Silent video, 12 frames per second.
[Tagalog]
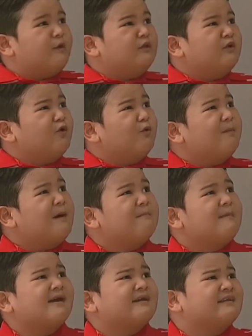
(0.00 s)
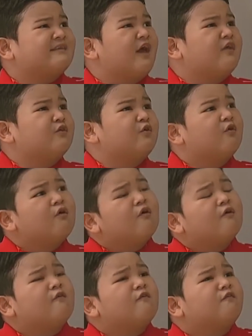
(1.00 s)
Pwede ko bang makita yung
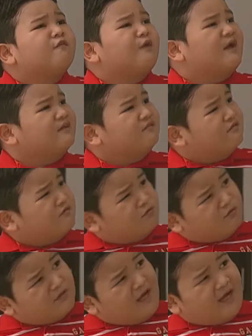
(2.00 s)
friends ko